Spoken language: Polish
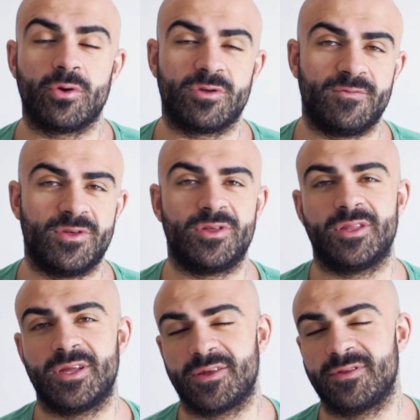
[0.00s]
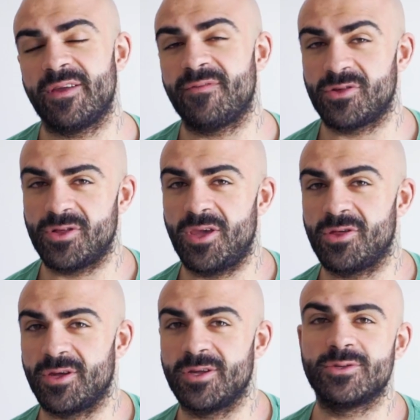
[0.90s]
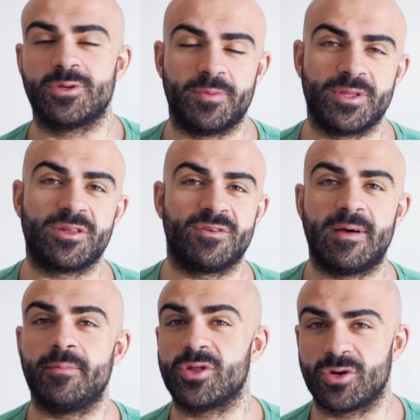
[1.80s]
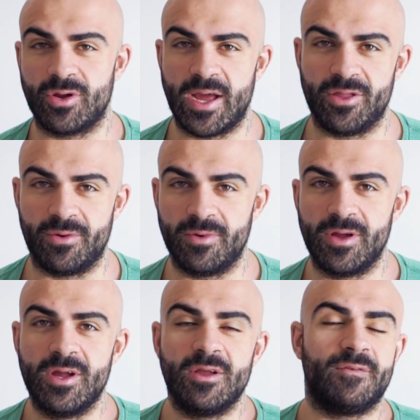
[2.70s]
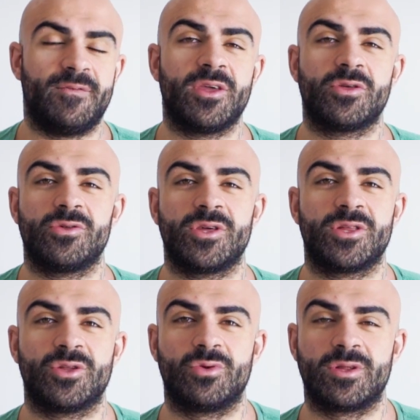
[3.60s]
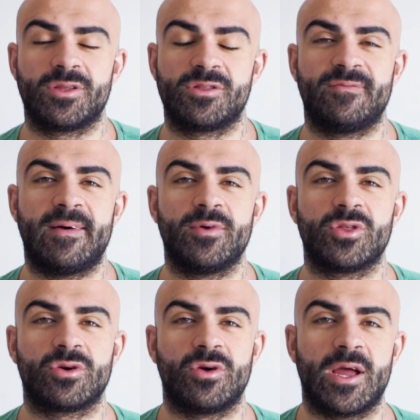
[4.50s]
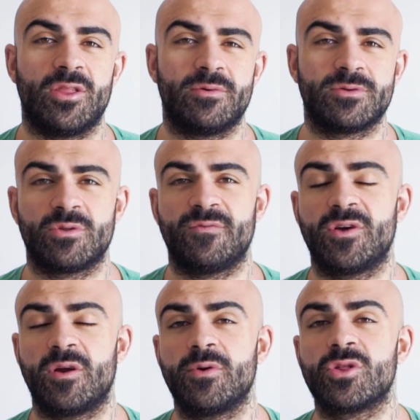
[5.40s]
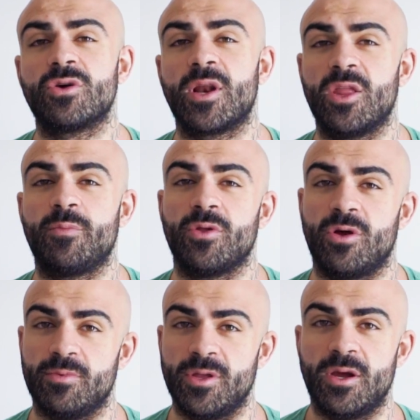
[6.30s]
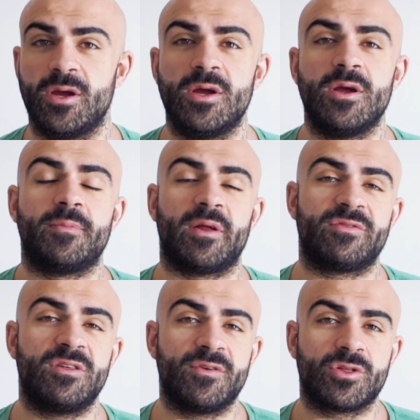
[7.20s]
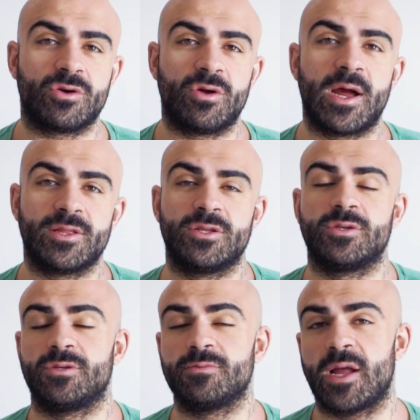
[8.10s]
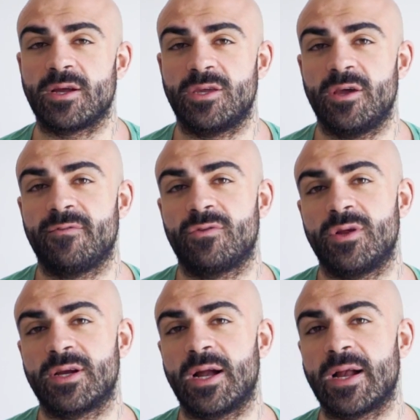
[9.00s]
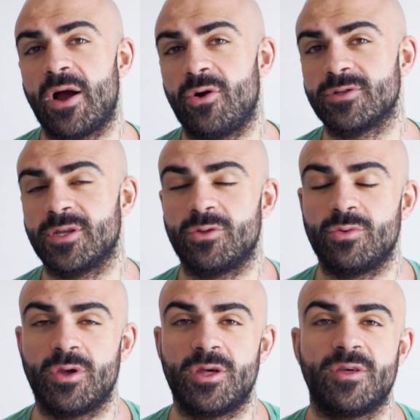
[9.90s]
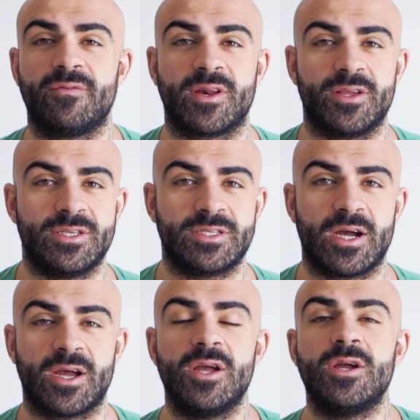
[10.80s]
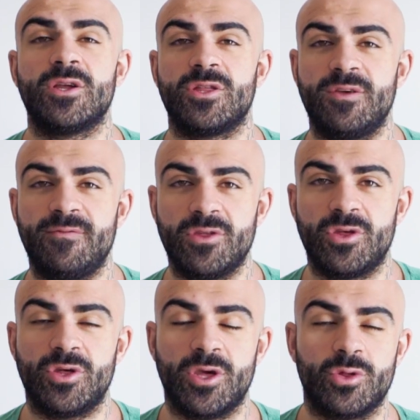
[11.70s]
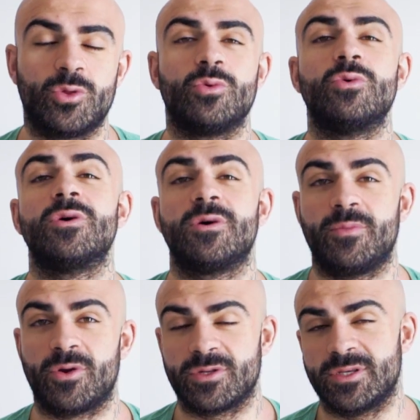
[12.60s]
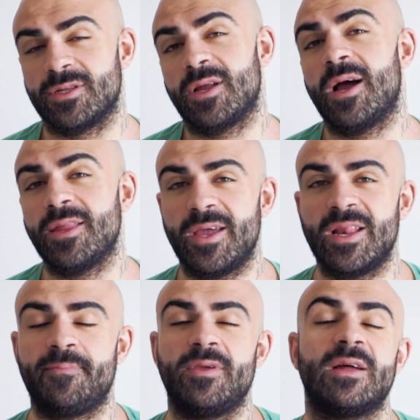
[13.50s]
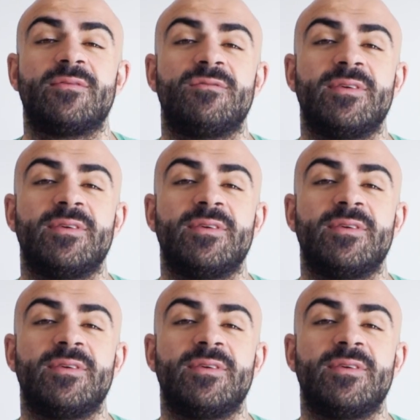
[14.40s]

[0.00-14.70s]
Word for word: Oczywiście teraz najważniejsze, co my nazywamy czekoladą. Większość rzeczy, które nazywamy czekoladą, są to wyroby czekoladopodobne. Prawdziwe czekolady to są takie, w których kakao znajduje się w granicach 90 a najlepiej nawet